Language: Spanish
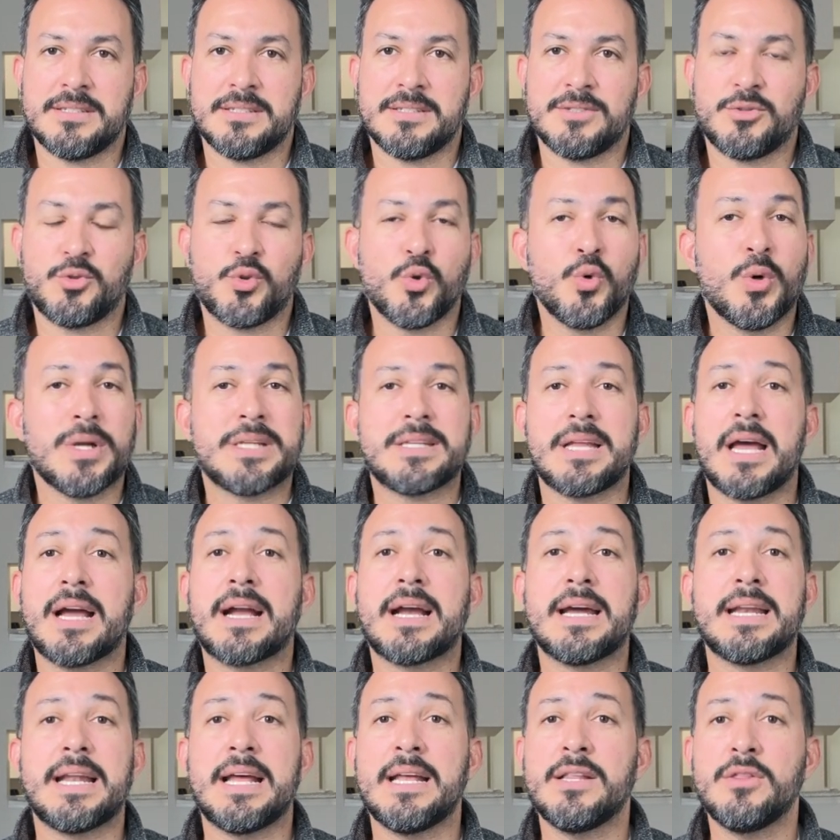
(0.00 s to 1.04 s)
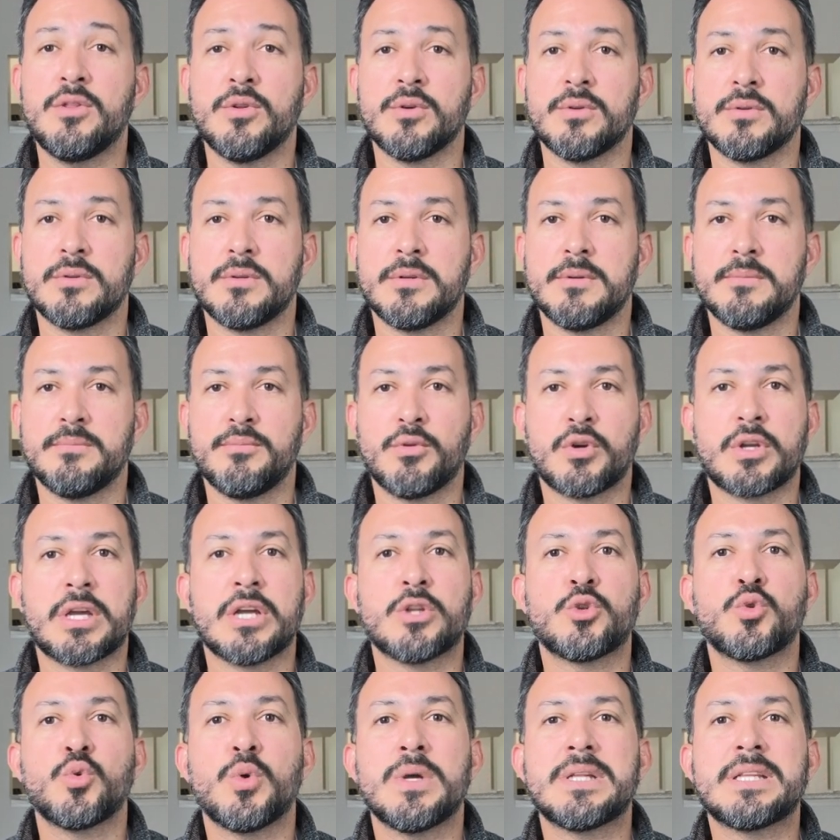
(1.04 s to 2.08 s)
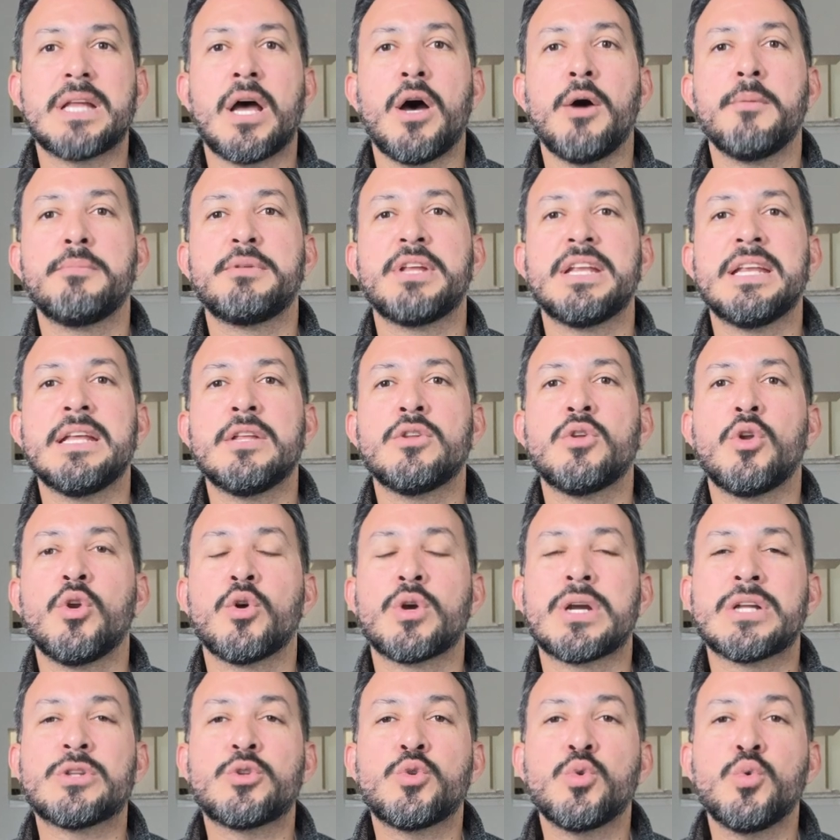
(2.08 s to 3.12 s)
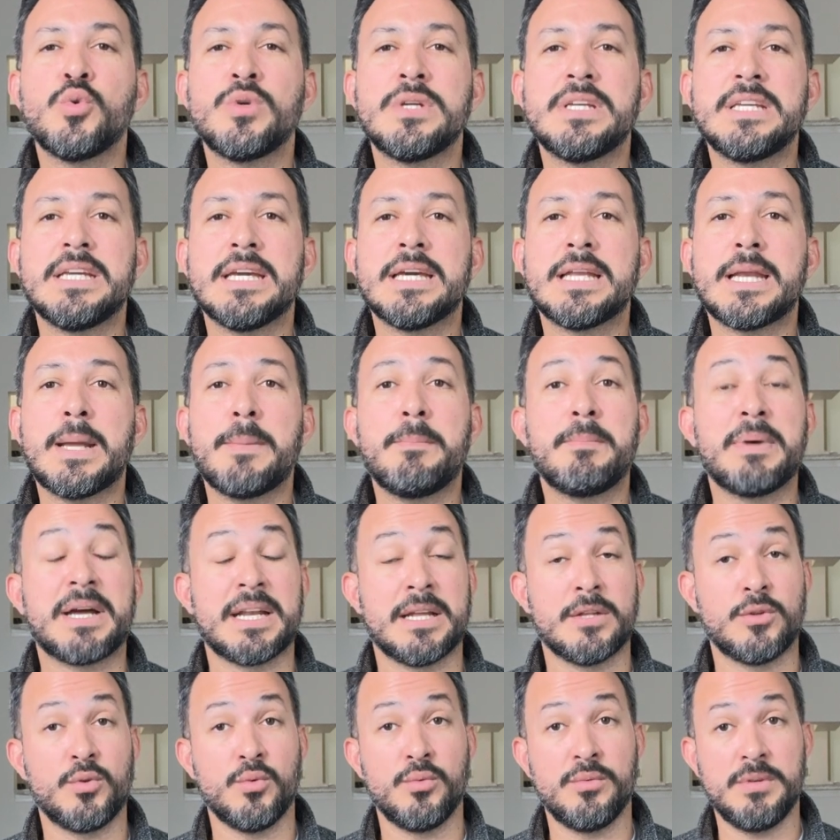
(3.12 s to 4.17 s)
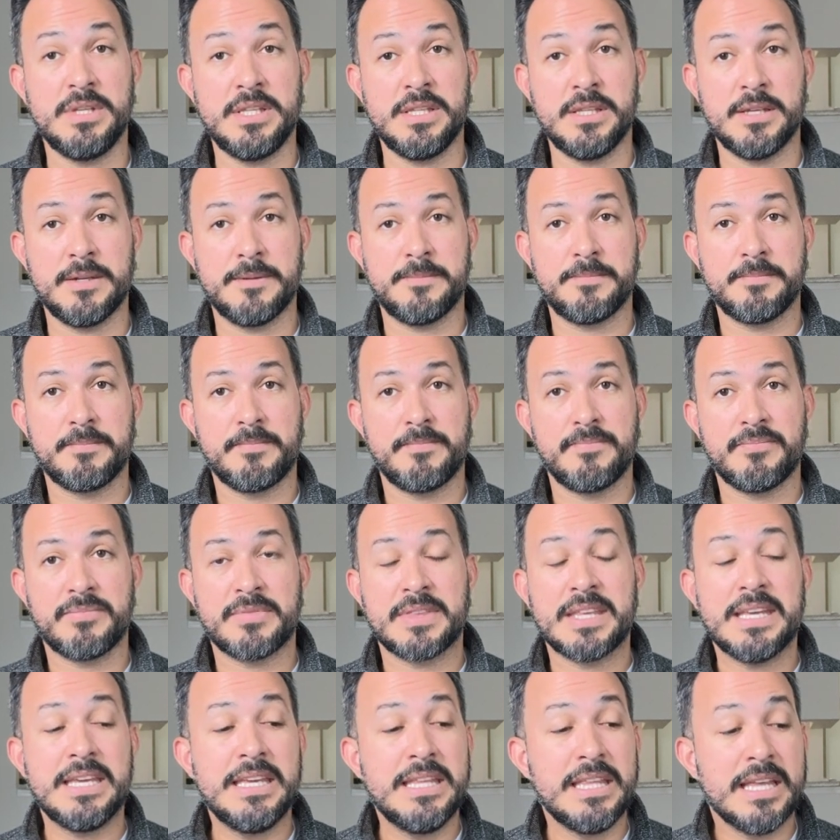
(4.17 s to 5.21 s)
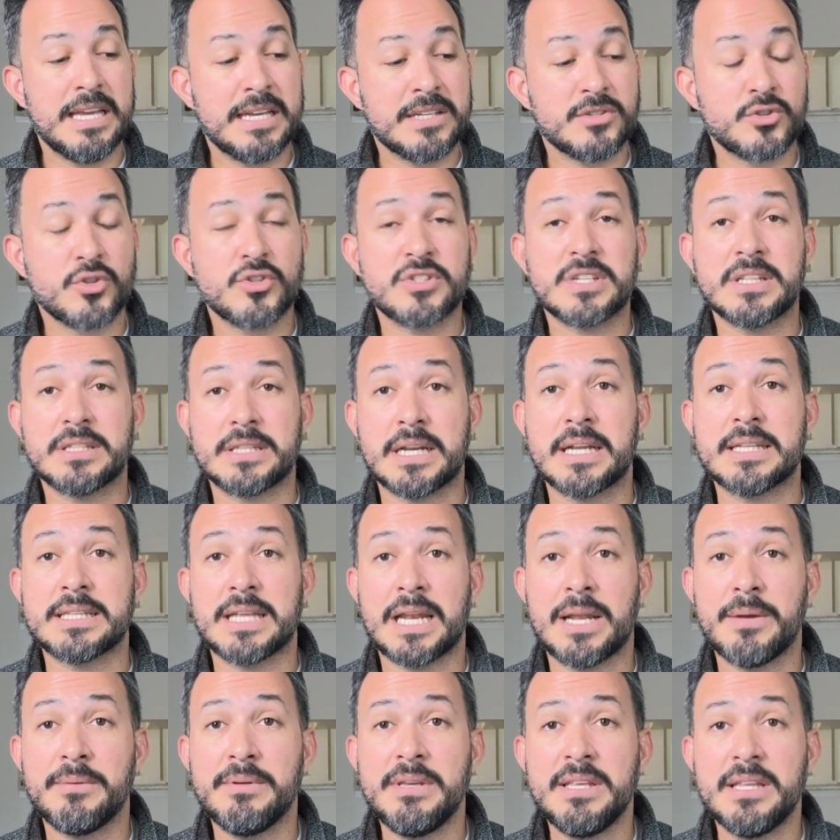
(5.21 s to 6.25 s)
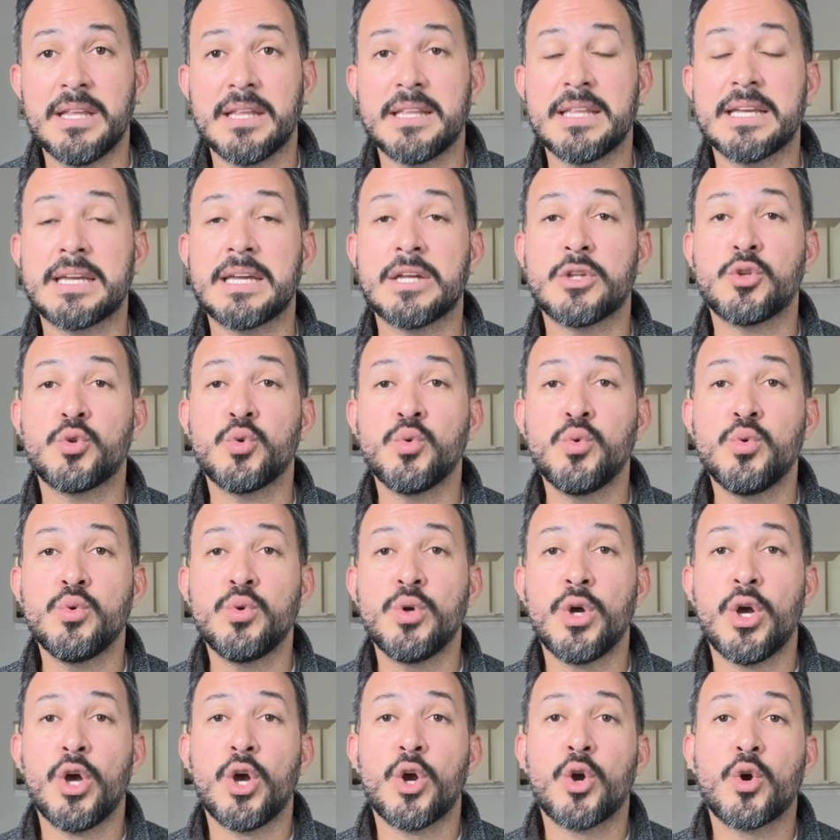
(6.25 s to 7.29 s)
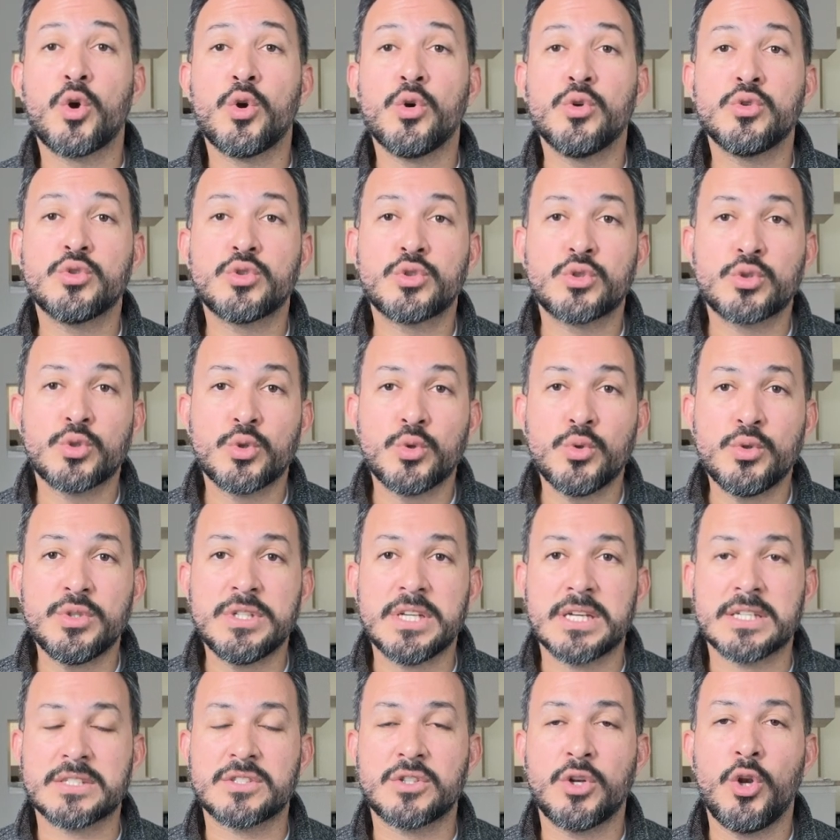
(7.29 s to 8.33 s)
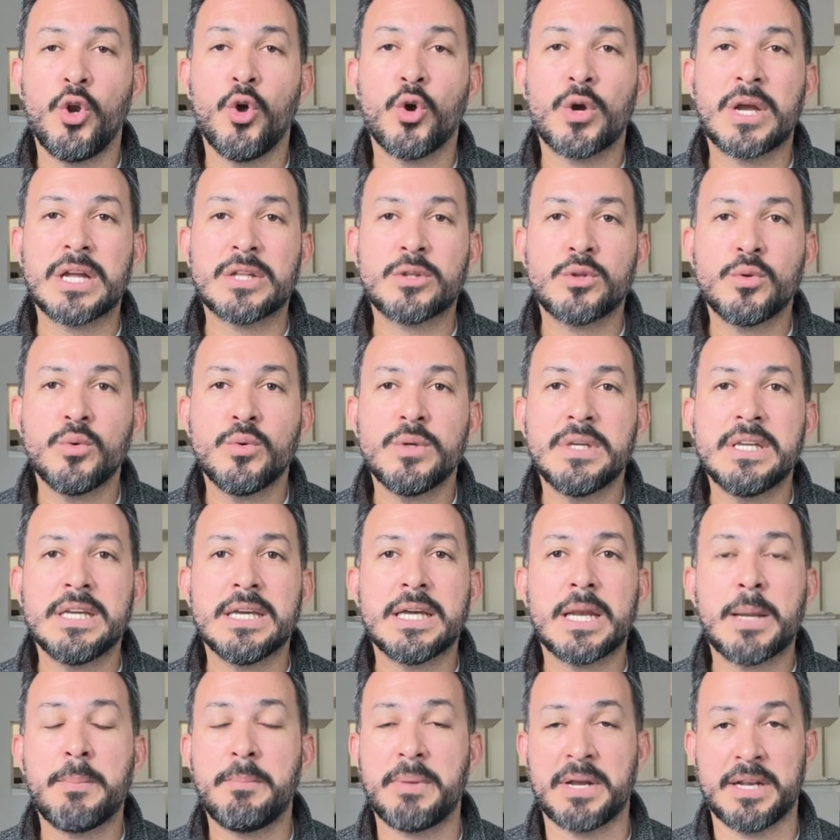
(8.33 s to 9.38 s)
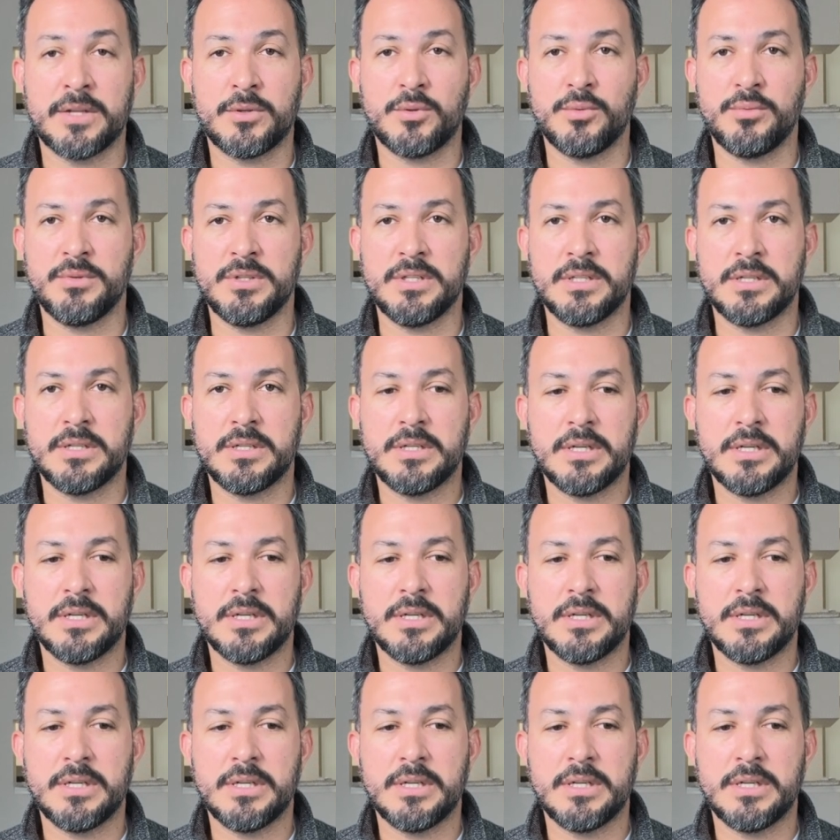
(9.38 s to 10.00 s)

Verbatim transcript: Tú estás ganando porque tú estás obteniendo lo que tú quieres para tu vida. Y de eso se trata la vida, de que tú construyas lo que tú quieres para tu vida.